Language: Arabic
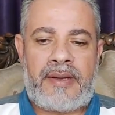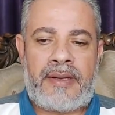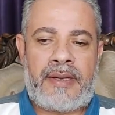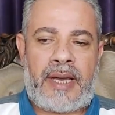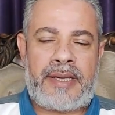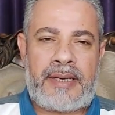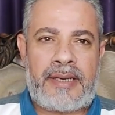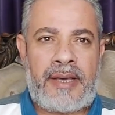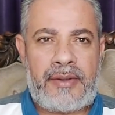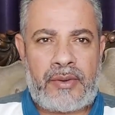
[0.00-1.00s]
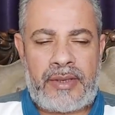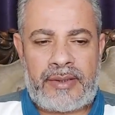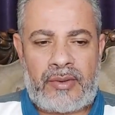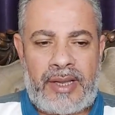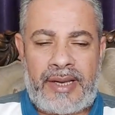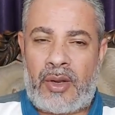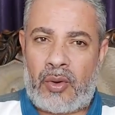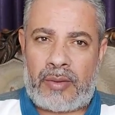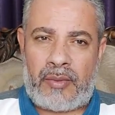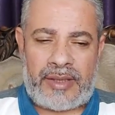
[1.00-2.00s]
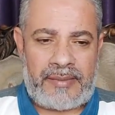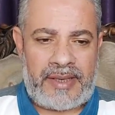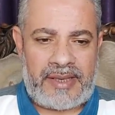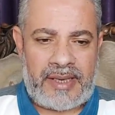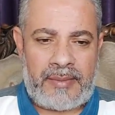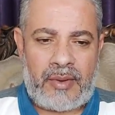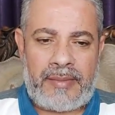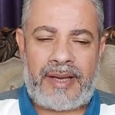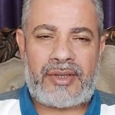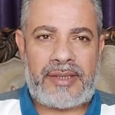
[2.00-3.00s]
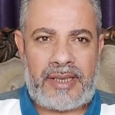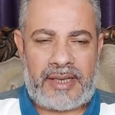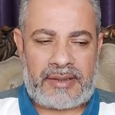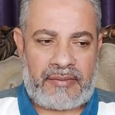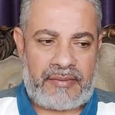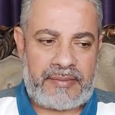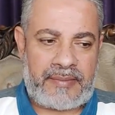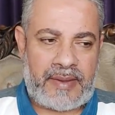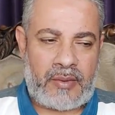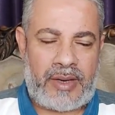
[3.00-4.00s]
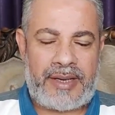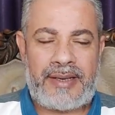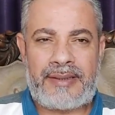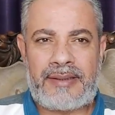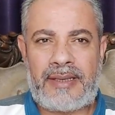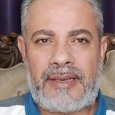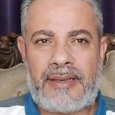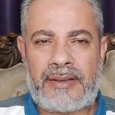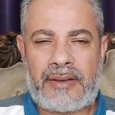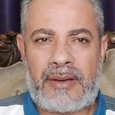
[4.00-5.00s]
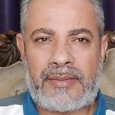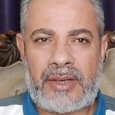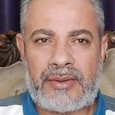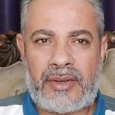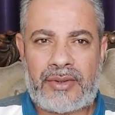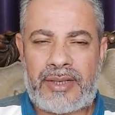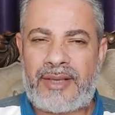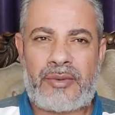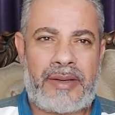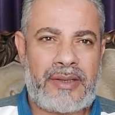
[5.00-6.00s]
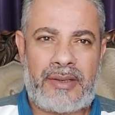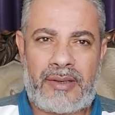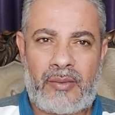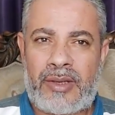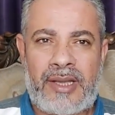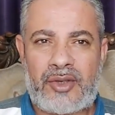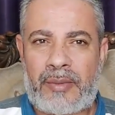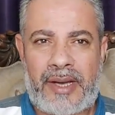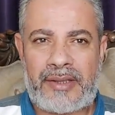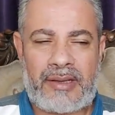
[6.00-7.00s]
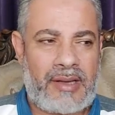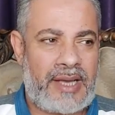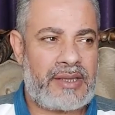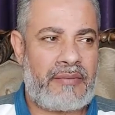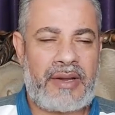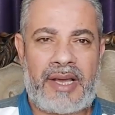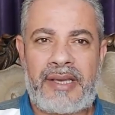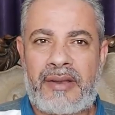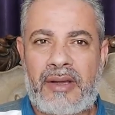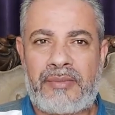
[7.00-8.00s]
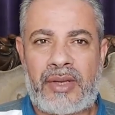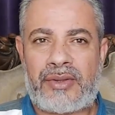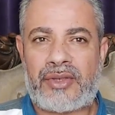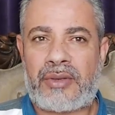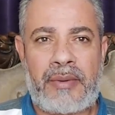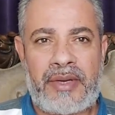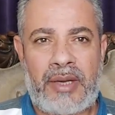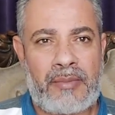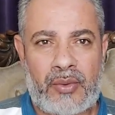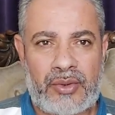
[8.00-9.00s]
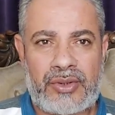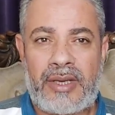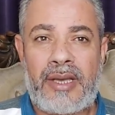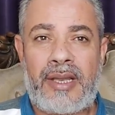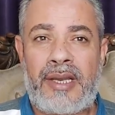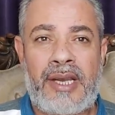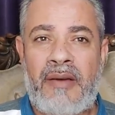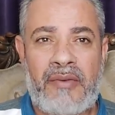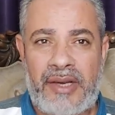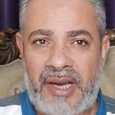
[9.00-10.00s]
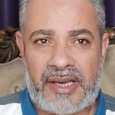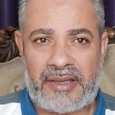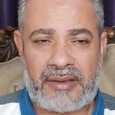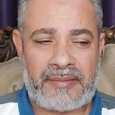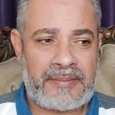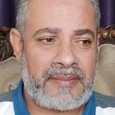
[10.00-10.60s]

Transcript: آه، احيانا هذه الرؤيه تدل على العقم وعدم الانجاب ومع شد الاسف واحيانا آه، رقم 13 يعني سبحان الله والله سبحان الله حتى في الحقيقه رقم 13 ما بنحبوش لله في لله كده